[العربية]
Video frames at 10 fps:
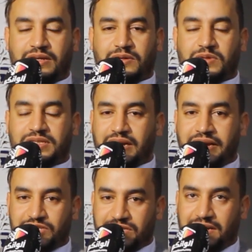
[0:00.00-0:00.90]
هو
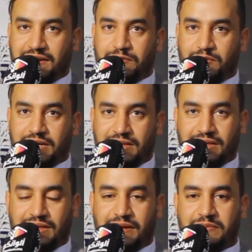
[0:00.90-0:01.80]
صراحه جيت على قبل واحد
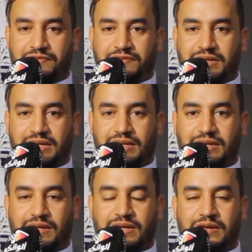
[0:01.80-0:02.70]
العمل الفني
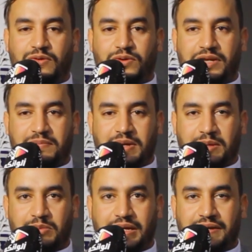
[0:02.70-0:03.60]
اللي هي اغنيه
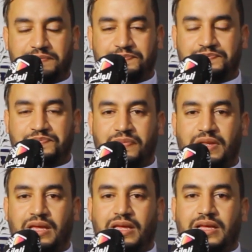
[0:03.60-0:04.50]
مغربيه
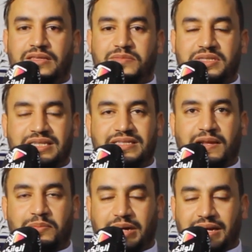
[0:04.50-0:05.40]
سميتها
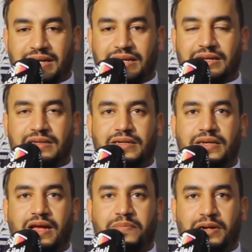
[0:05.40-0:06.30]
السالبه عقلي
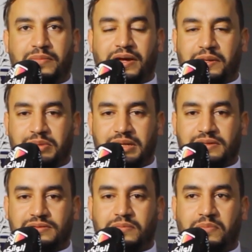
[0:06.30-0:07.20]
هي عمل مغربي
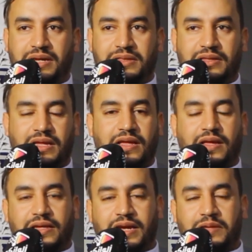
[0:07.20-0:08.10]
محض
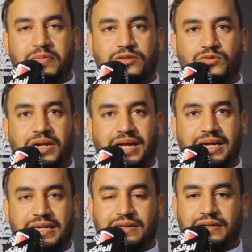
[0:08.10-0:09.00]
كلمات
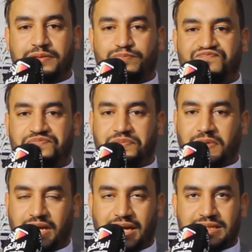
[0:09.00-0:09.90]
والحان
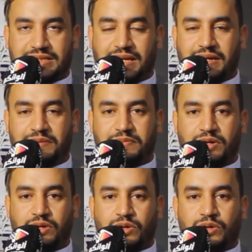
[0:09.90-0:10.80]
خالد سلام
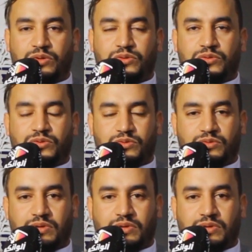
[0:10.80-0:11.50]
و